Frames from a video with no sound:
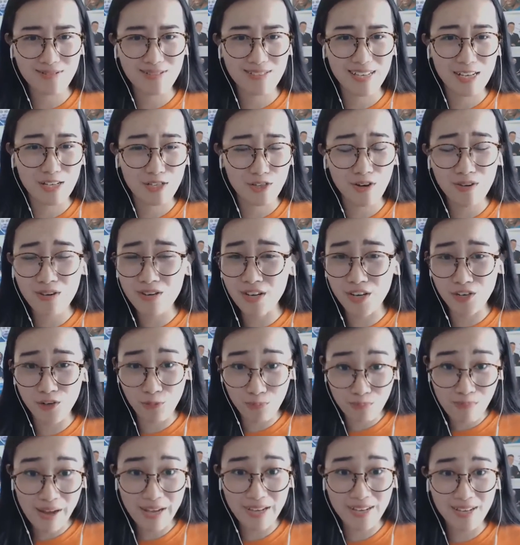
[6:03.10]
dành cho người
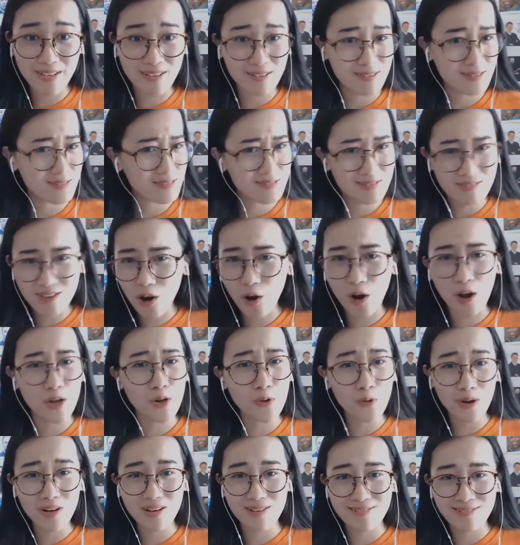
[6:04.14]
đúng bệnh ấy, khỏi
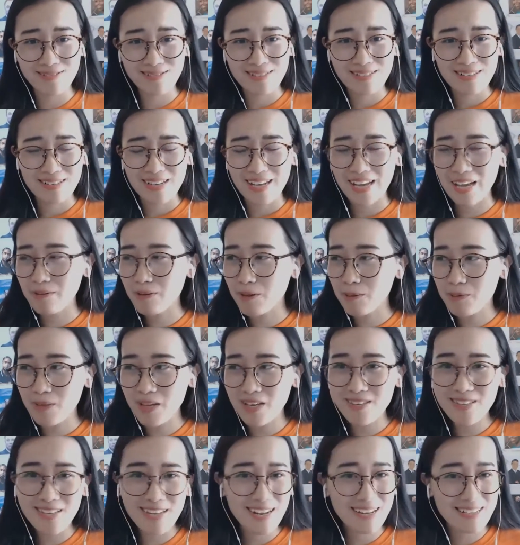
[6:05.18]
luôn. Em cảm
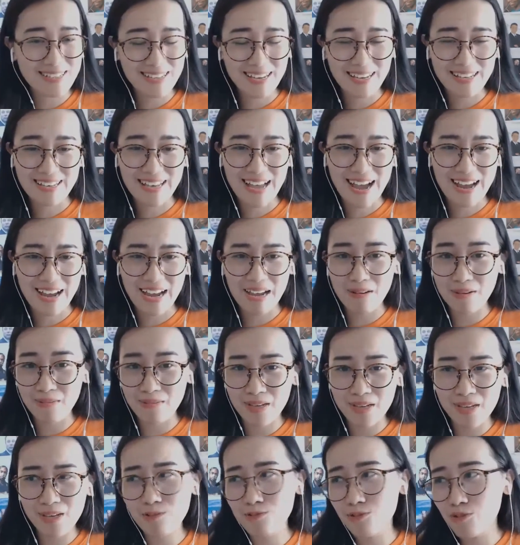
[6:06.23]
thấy rất là nhẹ nhàng, em cảm
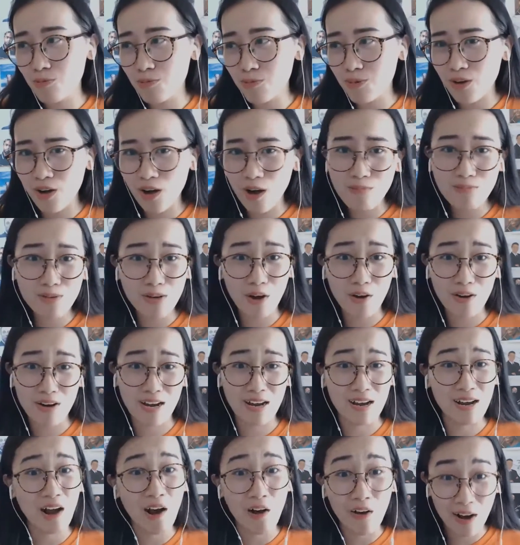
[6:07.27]
thấy YouTube nó không còn là
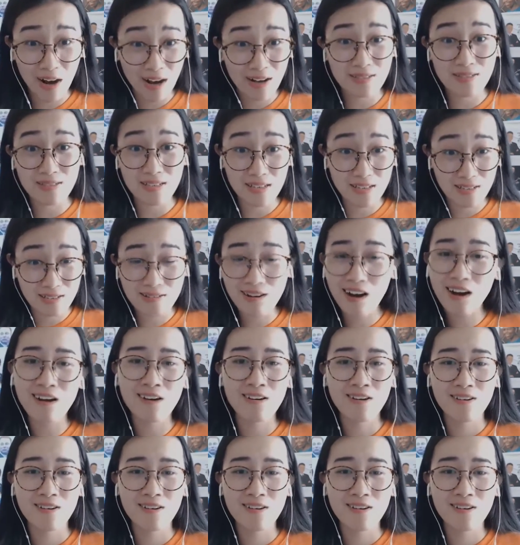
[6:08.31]
khó khăn gì nữa.